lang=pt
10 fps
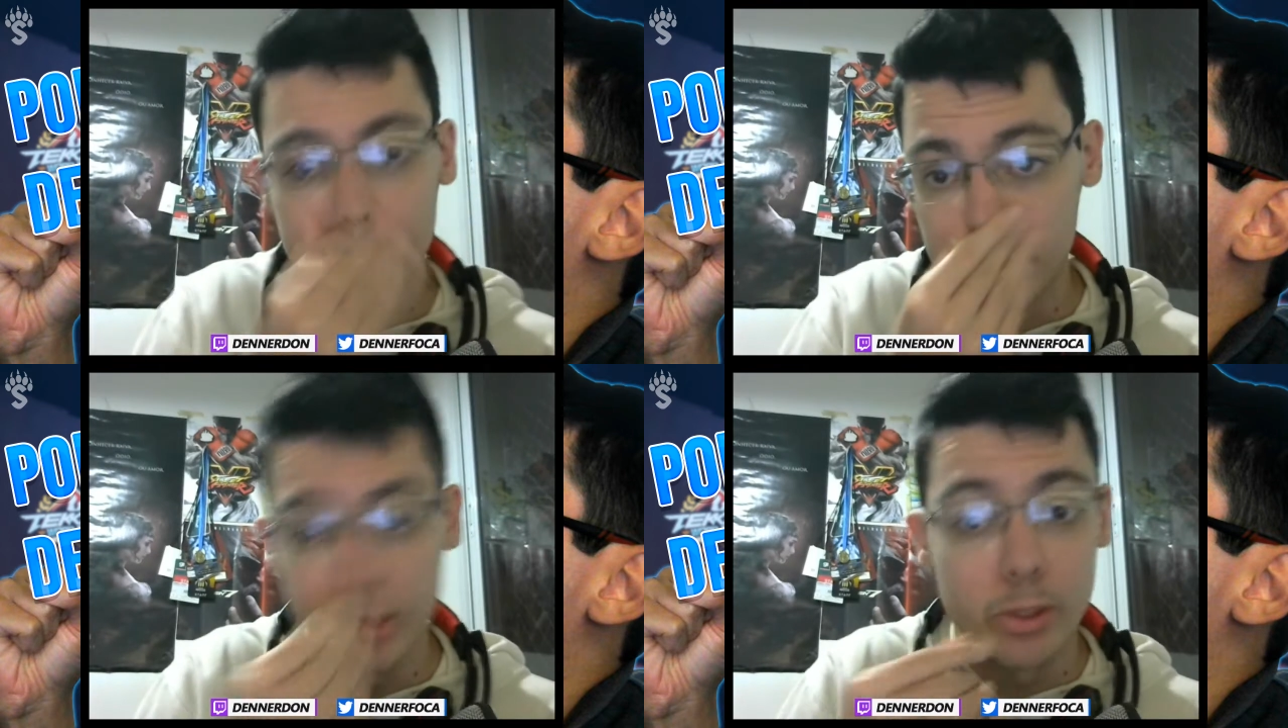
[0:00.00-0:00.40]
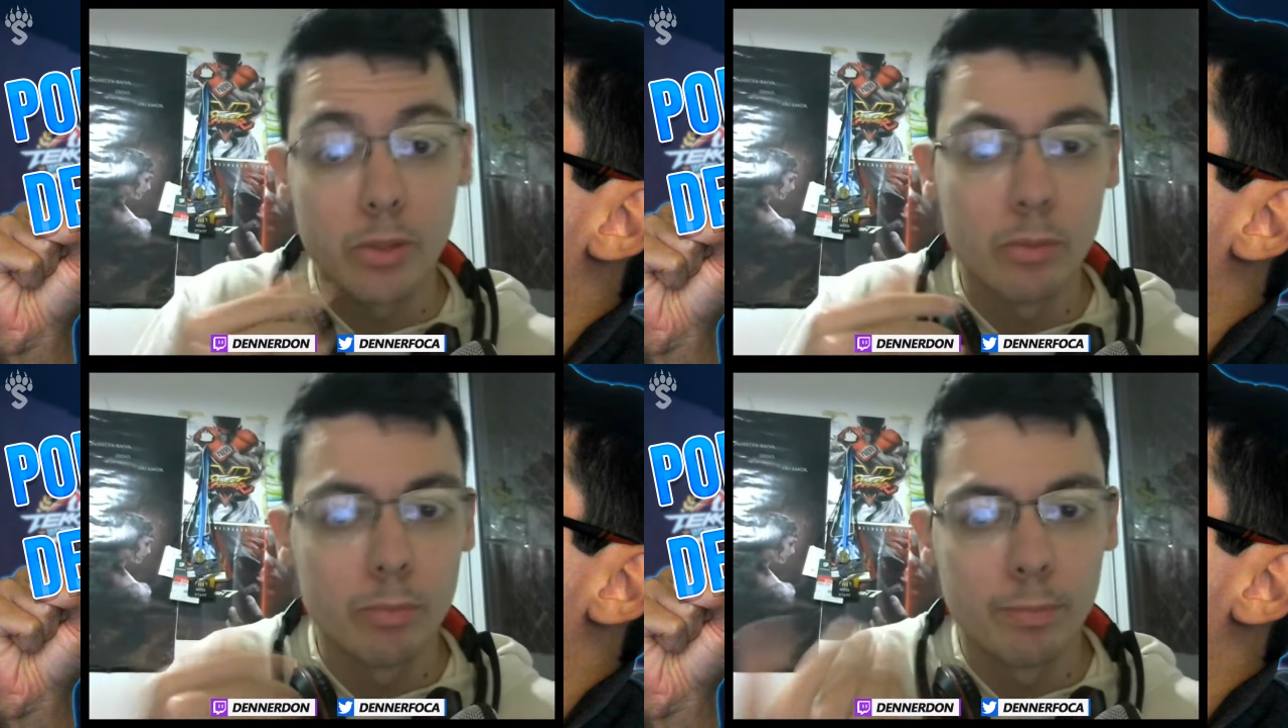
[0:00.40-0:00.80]
Você
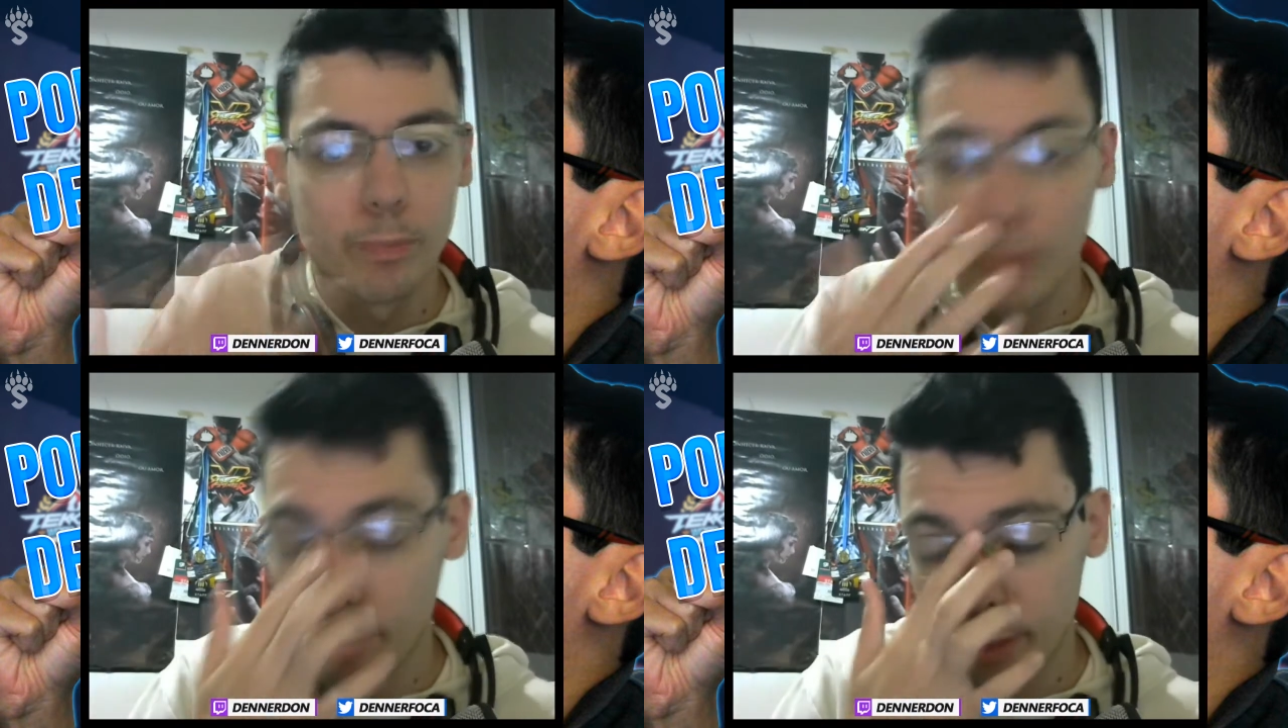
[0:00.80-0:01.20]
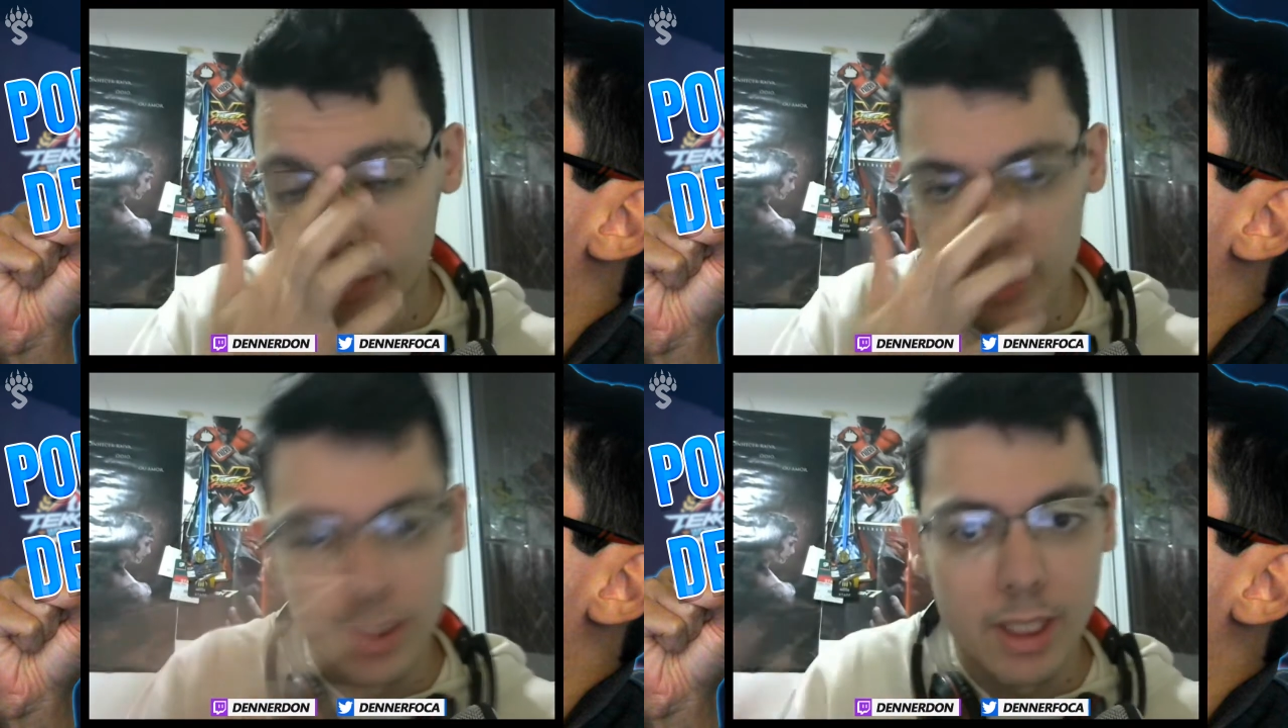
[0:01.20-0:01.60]
joga com
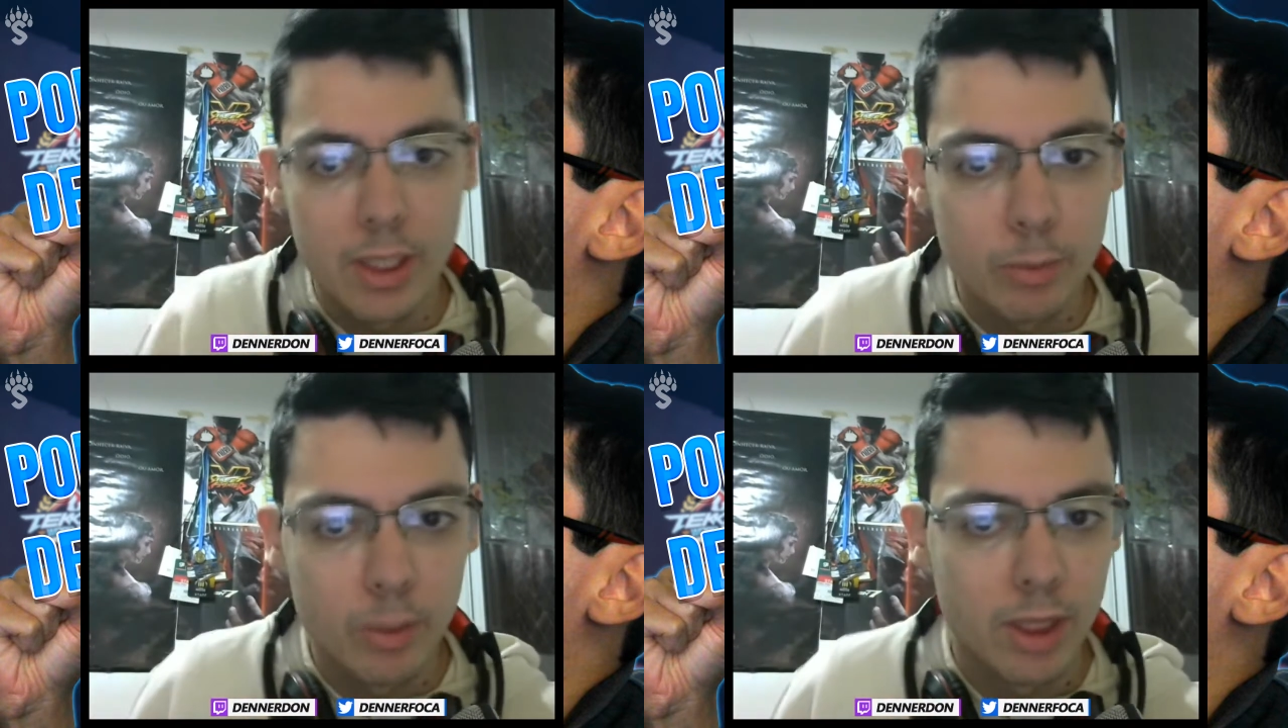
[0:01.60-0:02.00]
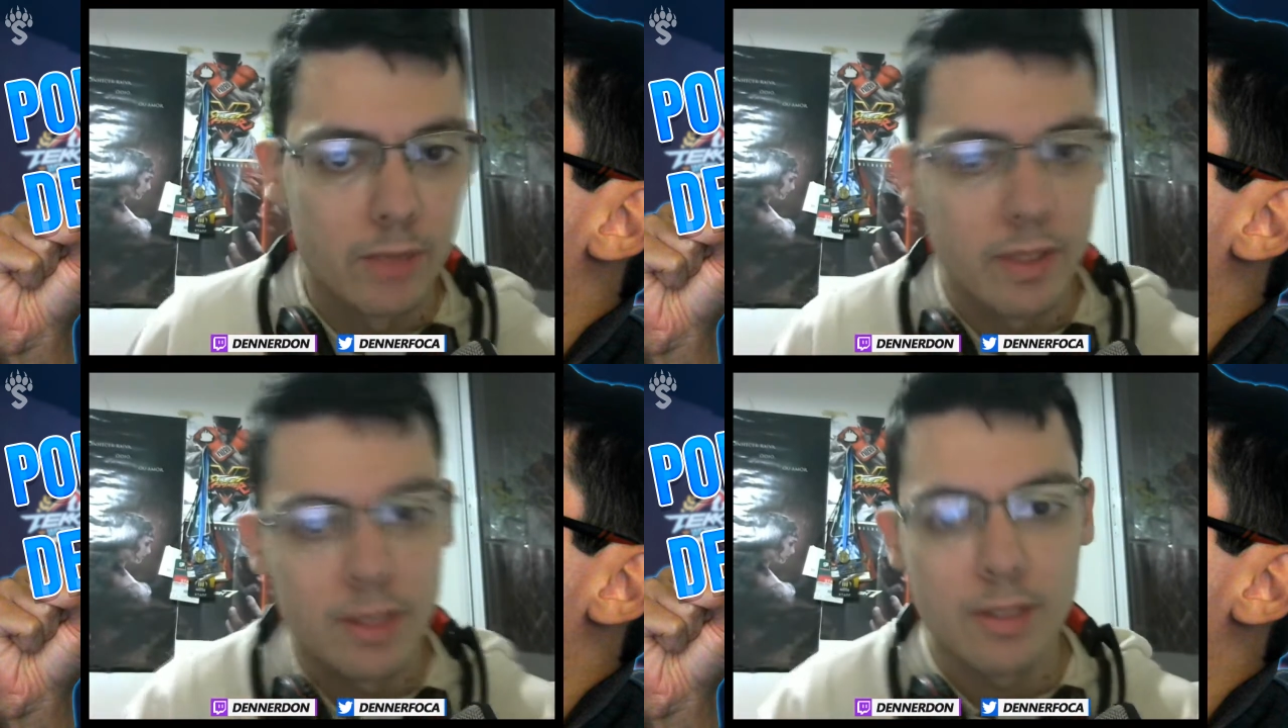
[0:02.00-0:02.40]
completos estranhos muitas
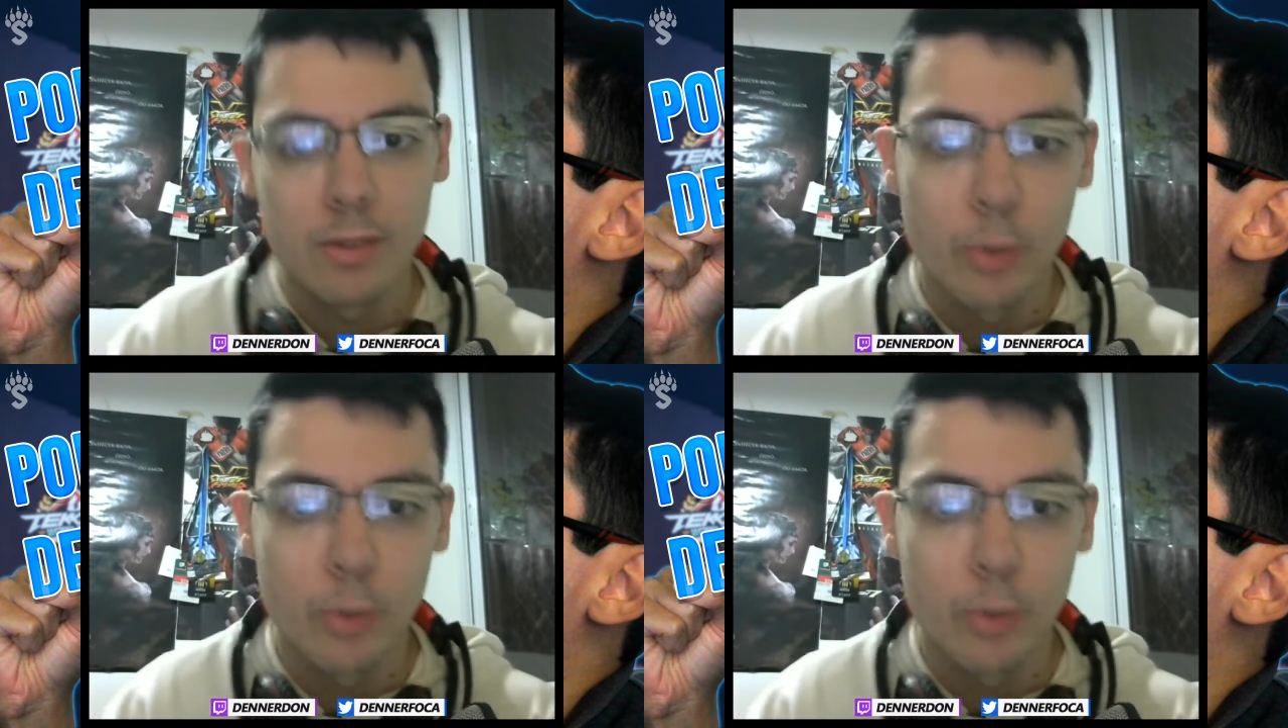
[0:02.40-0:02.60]
vezes.